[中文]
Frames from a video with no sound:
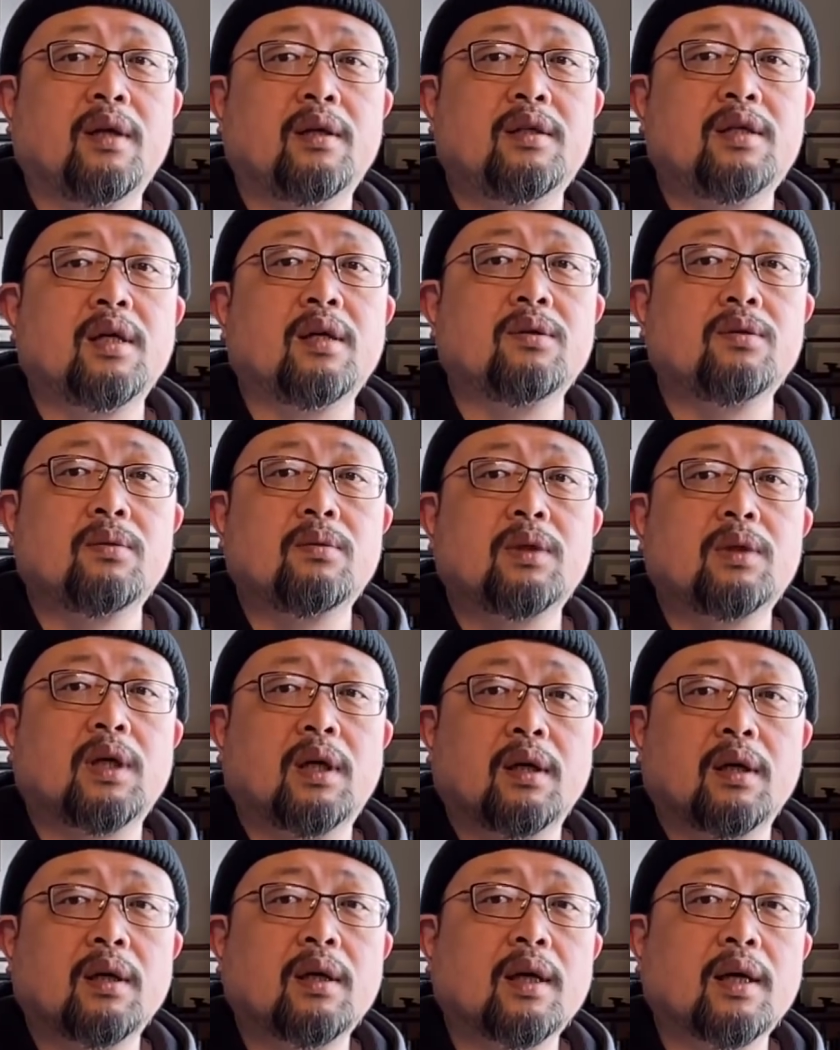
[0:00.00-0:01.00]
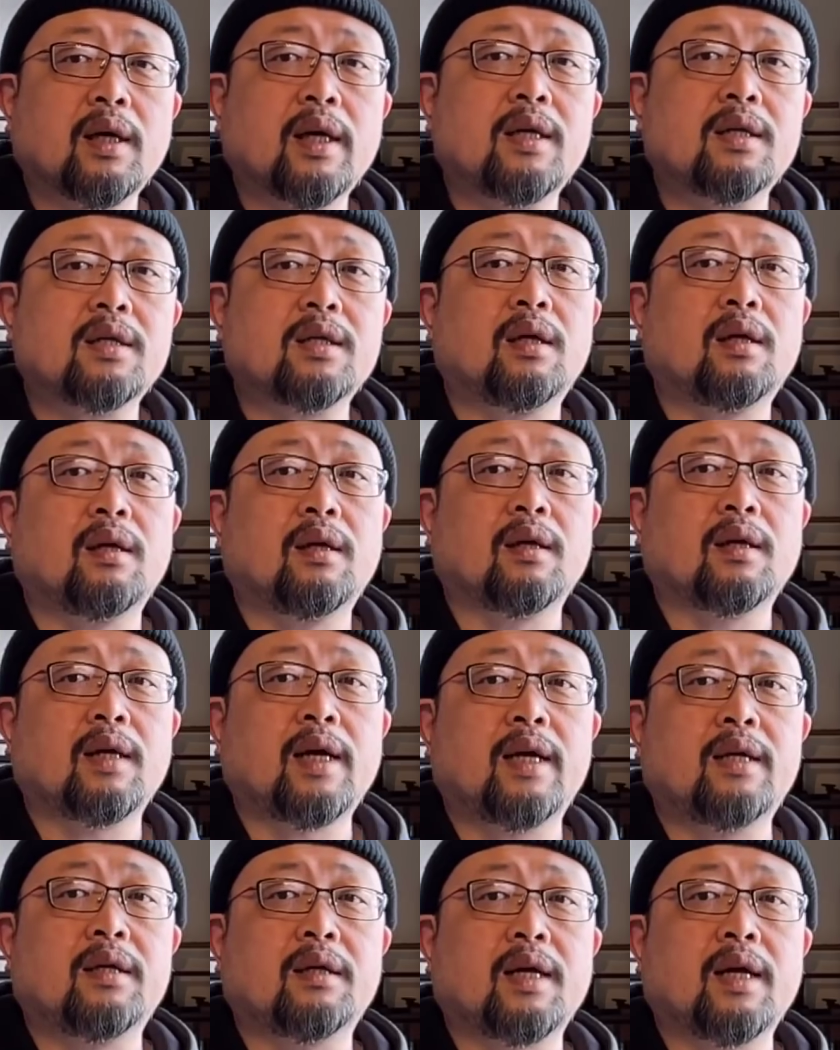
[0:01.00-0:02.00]
江苏省刚开始
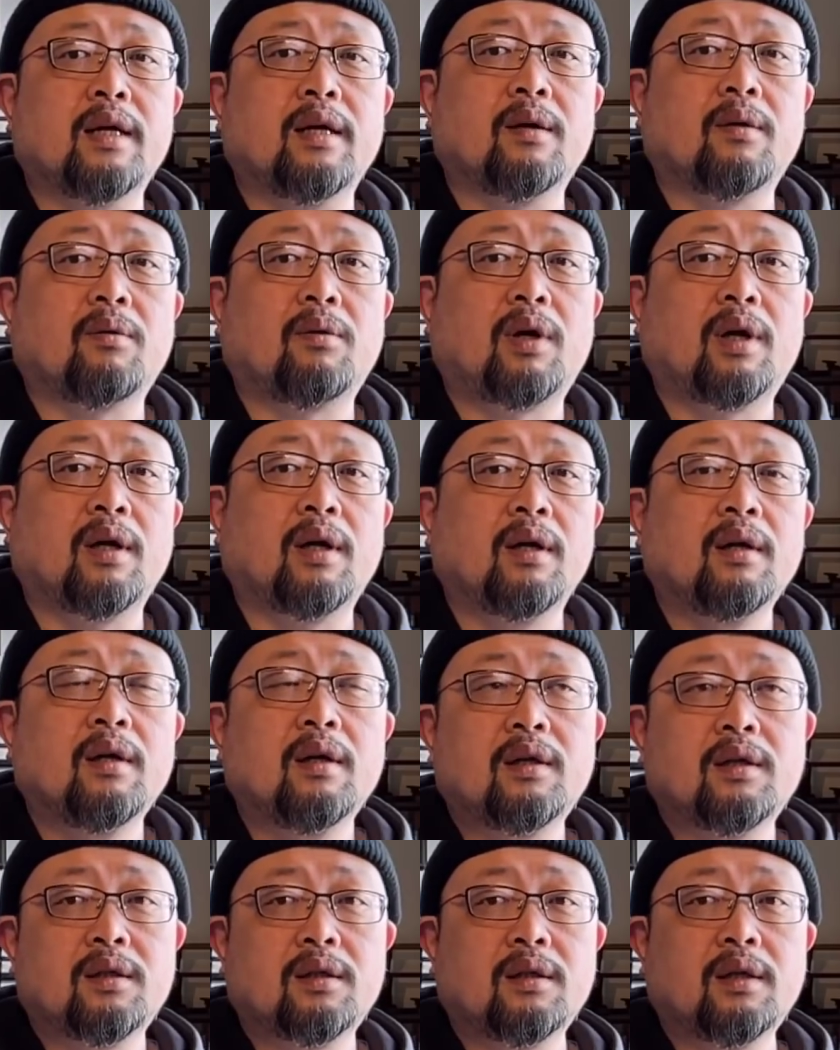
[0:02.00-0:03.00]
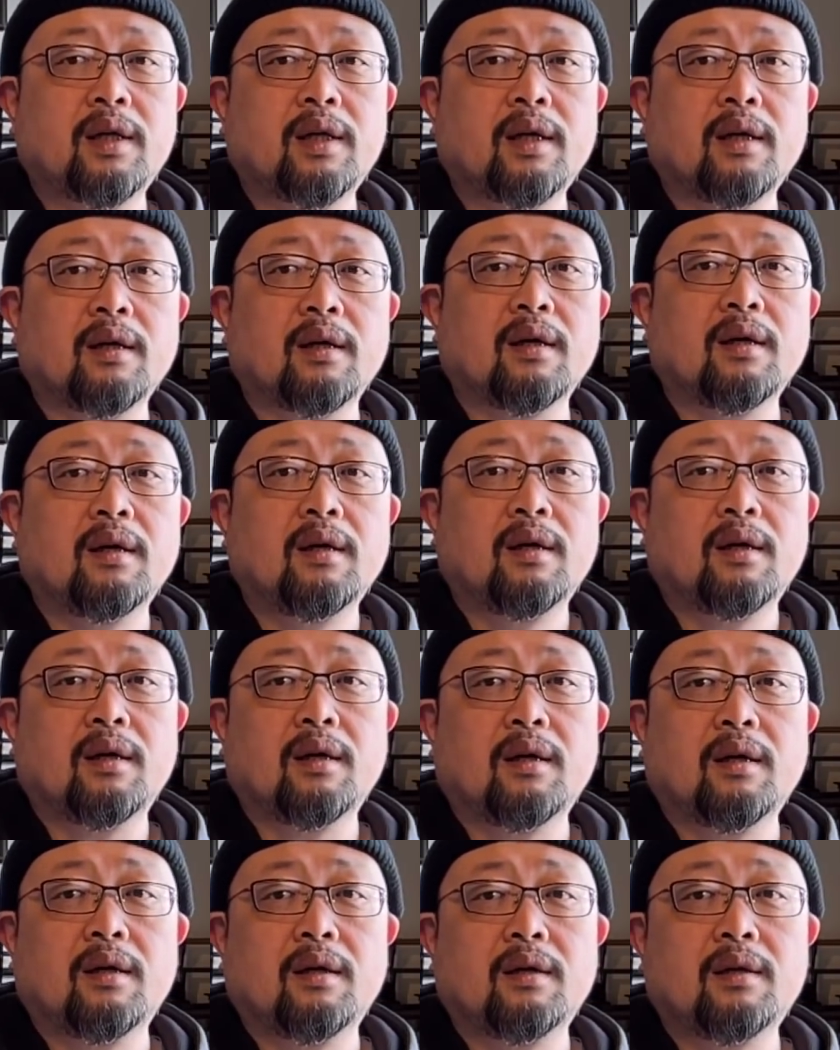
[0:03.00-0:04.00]
开始干这活了，是那个
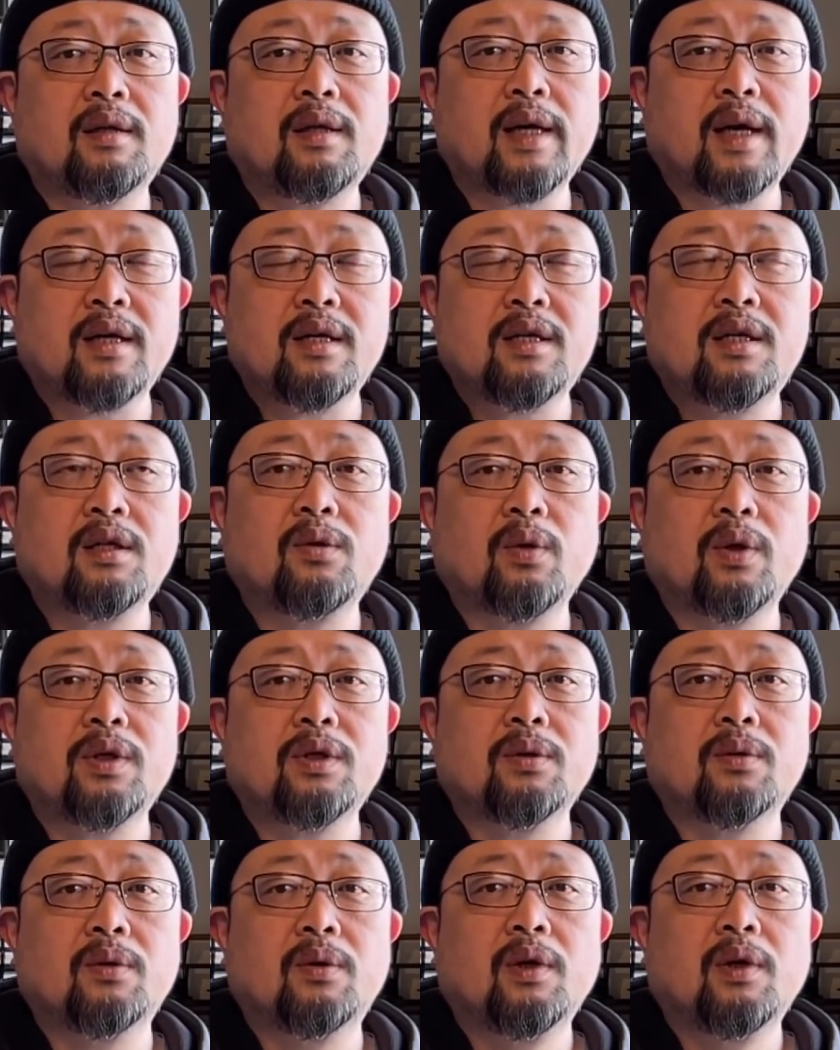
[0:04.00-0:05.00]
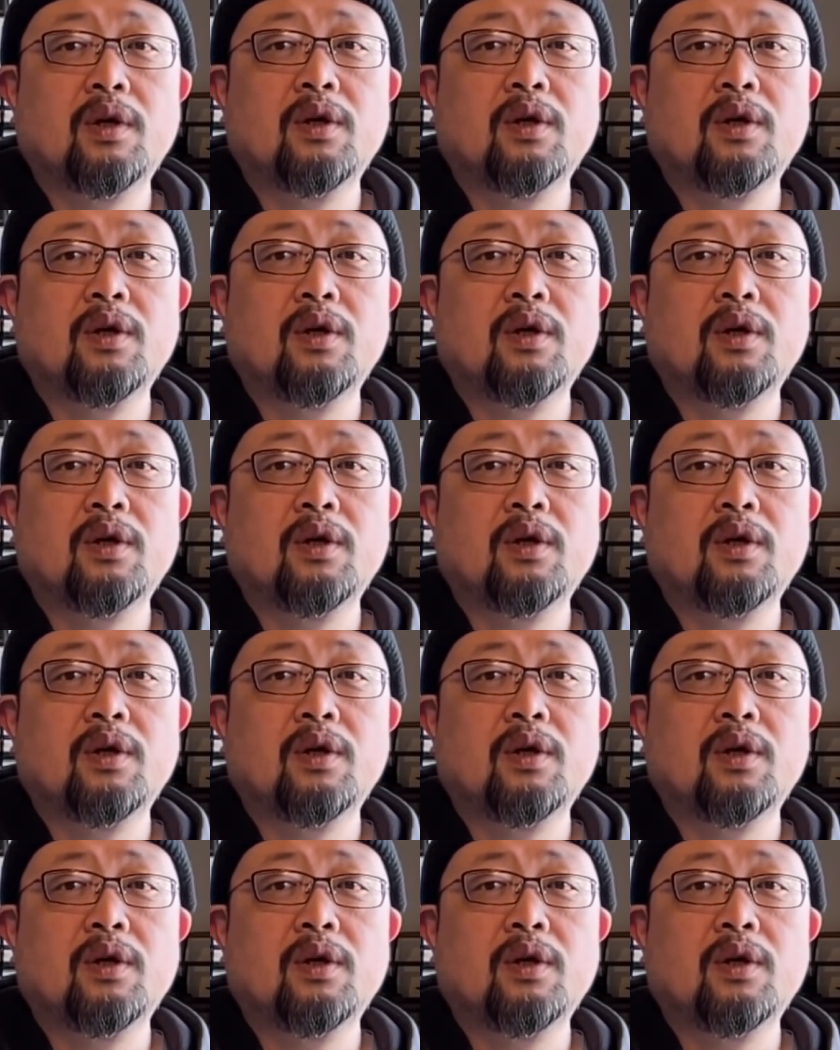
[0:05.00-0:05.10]
呃延迟退休。